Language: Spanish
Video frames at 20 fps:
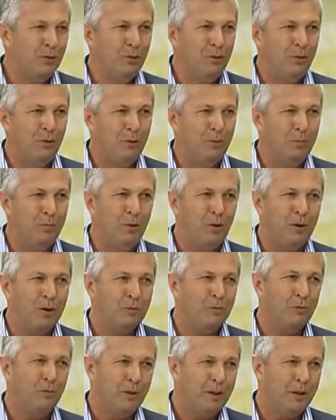lo veo por el
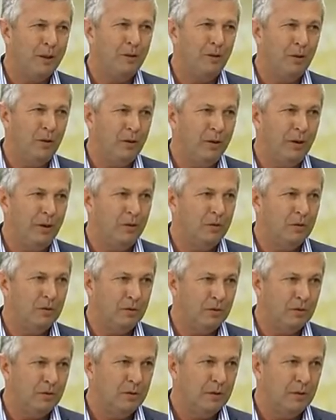resultado de los
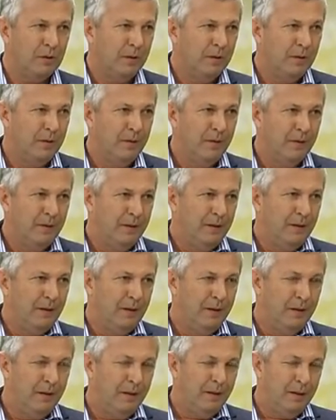negocios,
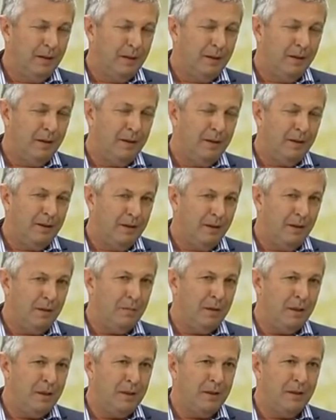que, es
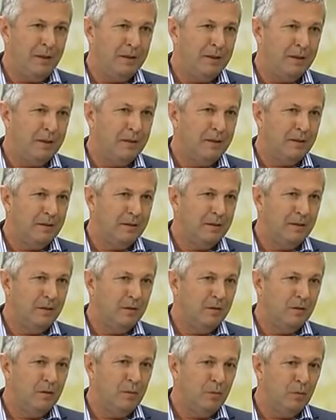bien interesante,
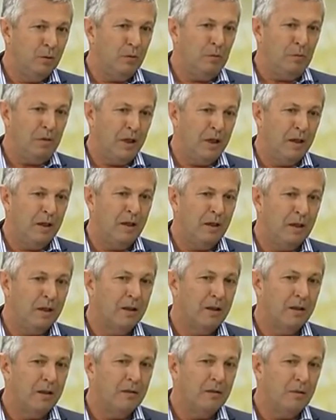sino como
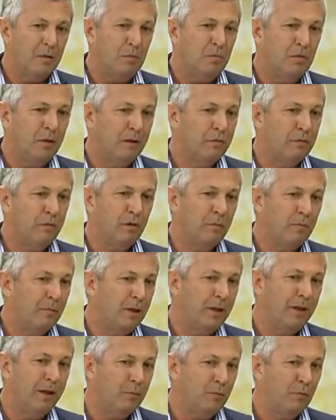una, como una forma,
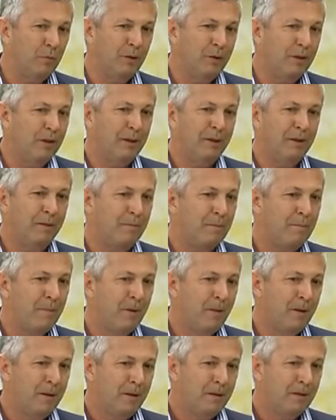digamos, de,
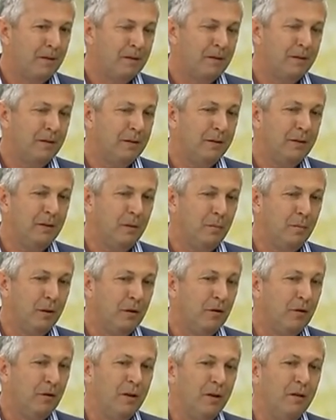sentirte
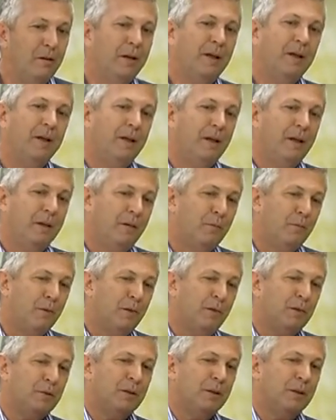mejor, de ver que
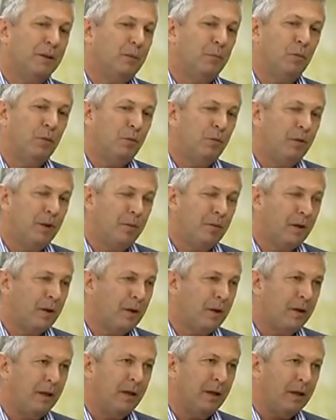cuando se te pone una
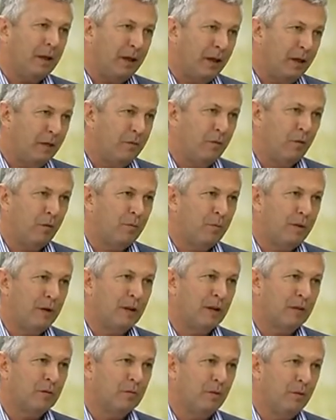barrera hay formas de
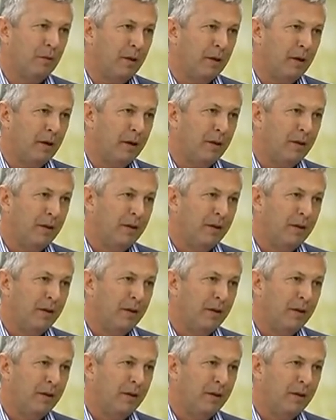resolverla.